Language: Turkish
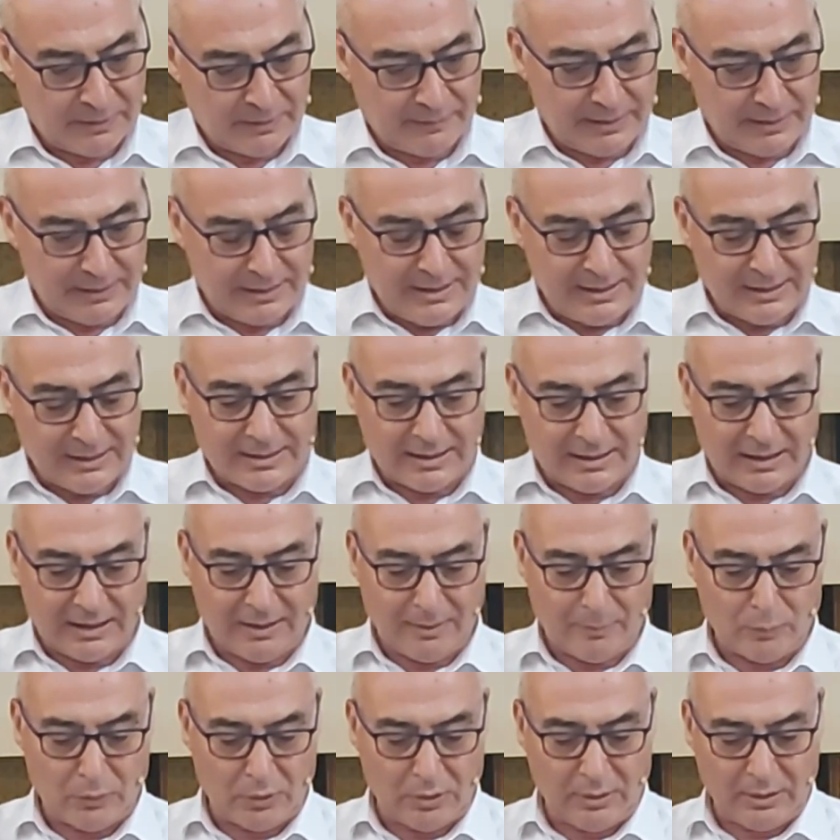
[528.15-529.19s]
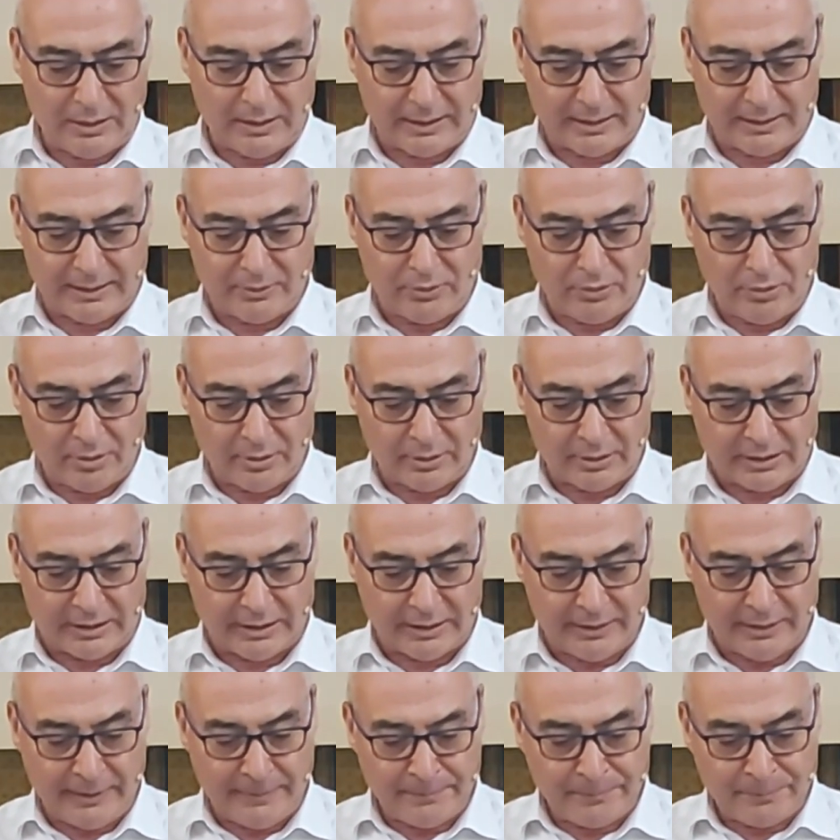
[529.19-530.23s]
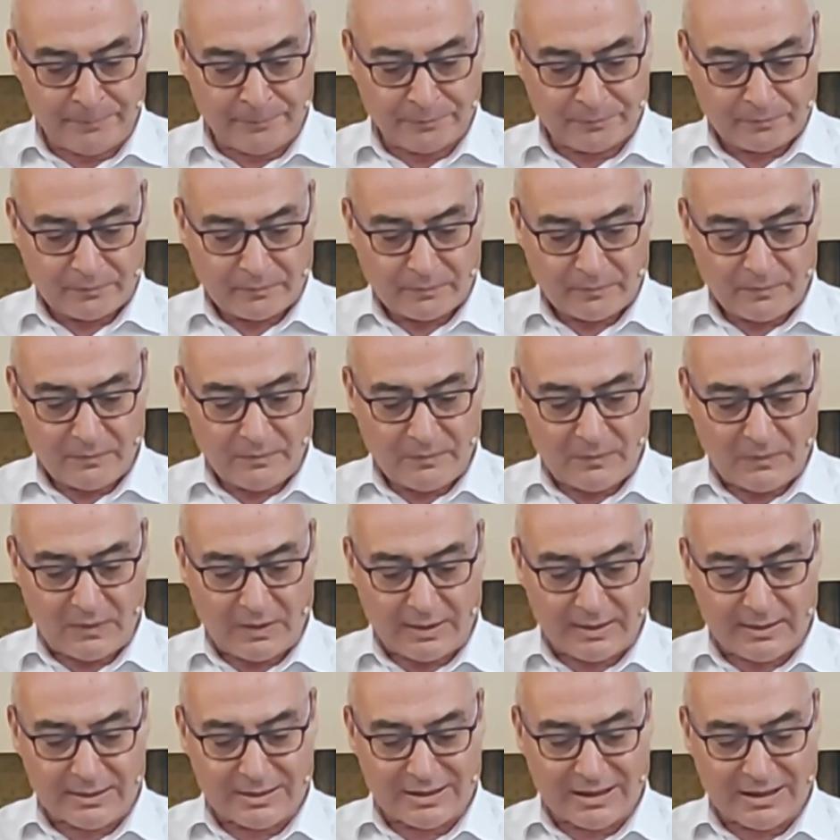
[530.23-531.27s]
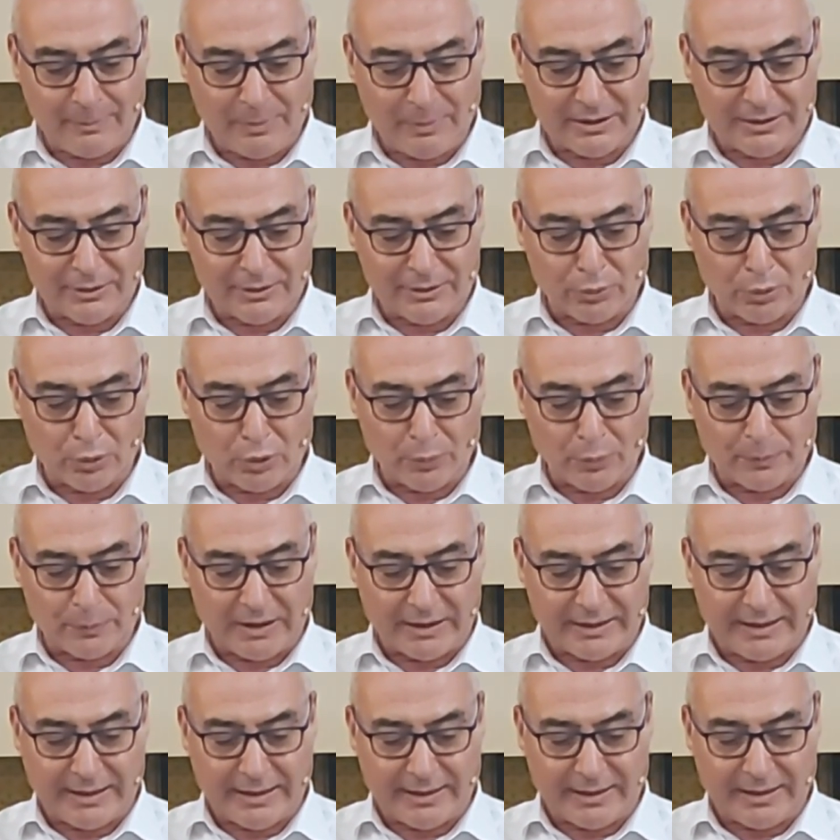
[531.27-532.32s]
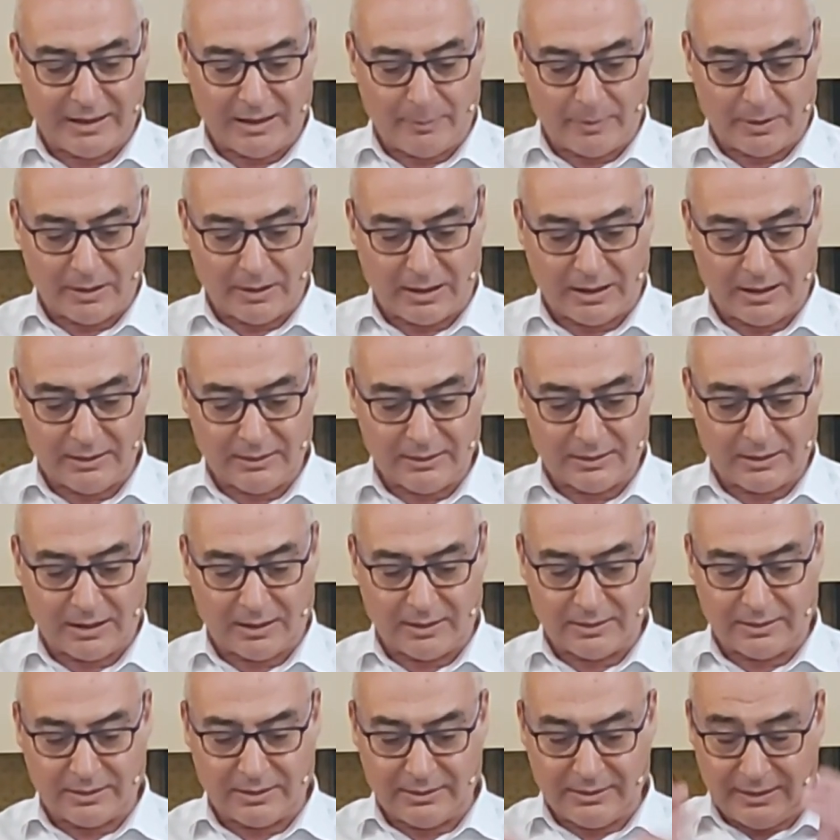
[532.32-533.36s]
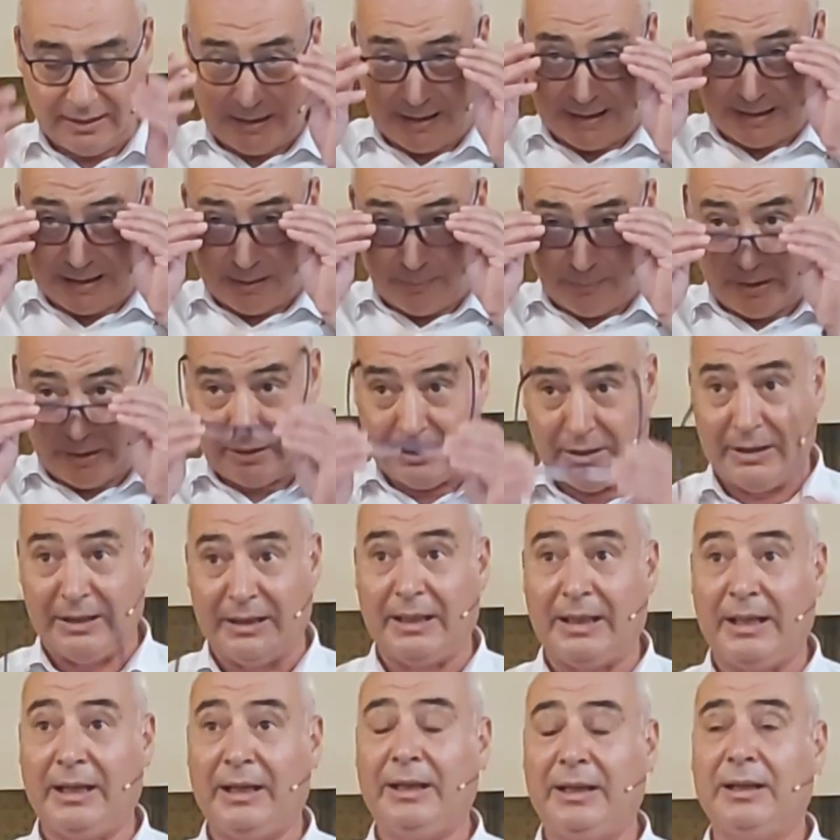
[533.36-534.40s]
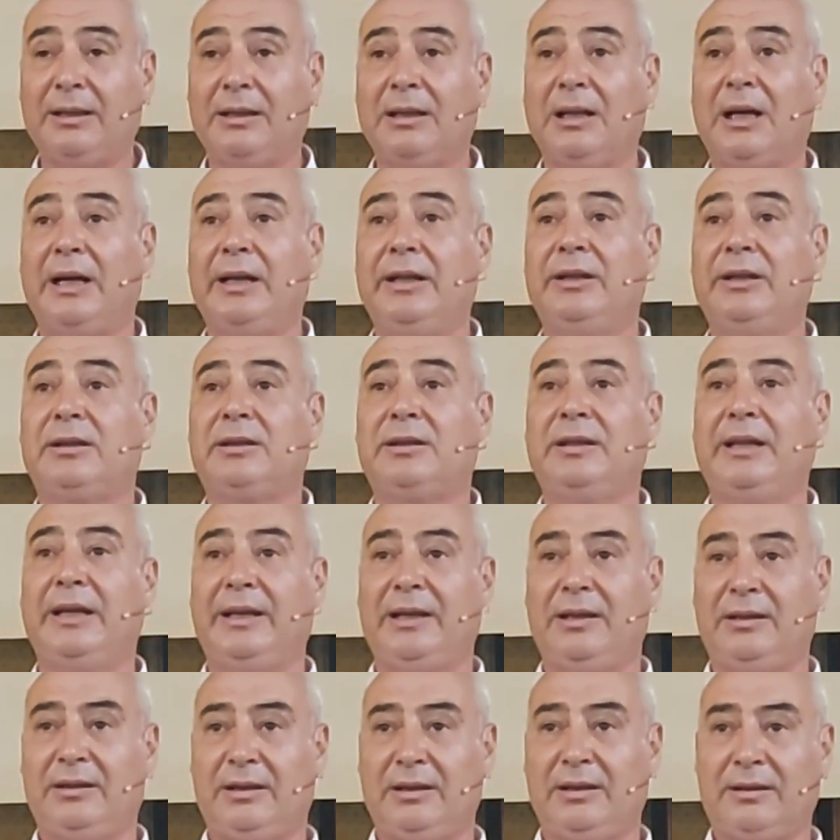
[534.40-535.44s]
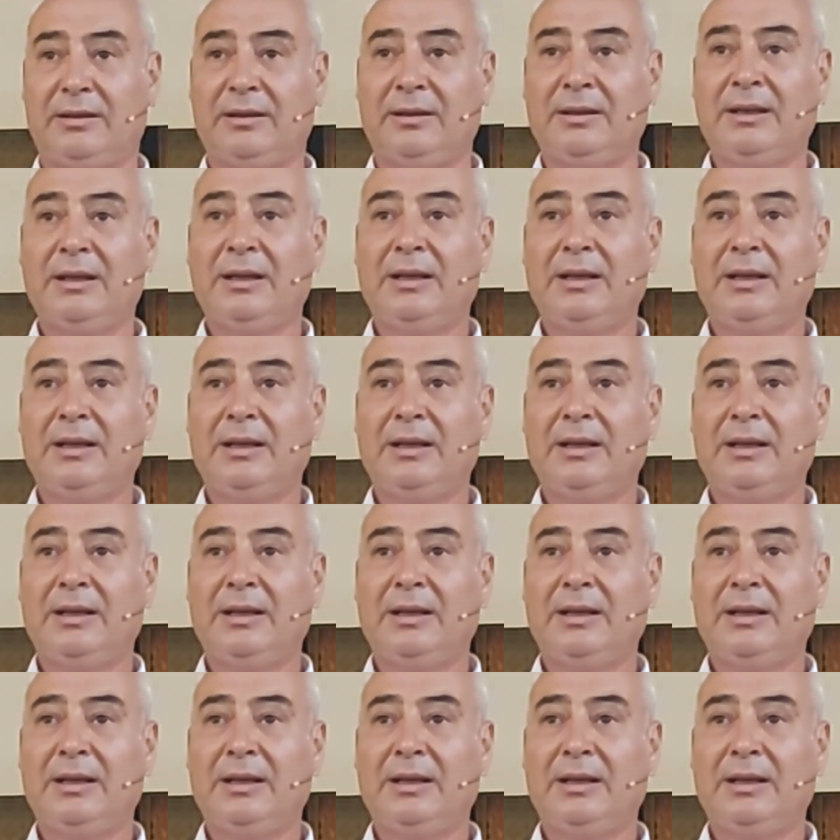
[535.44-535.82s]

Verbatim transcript: Ve İsa bunlara diyor ki, sabanı tutup da geriye bakan Tanrı'nın egemenliğine layık değildir.''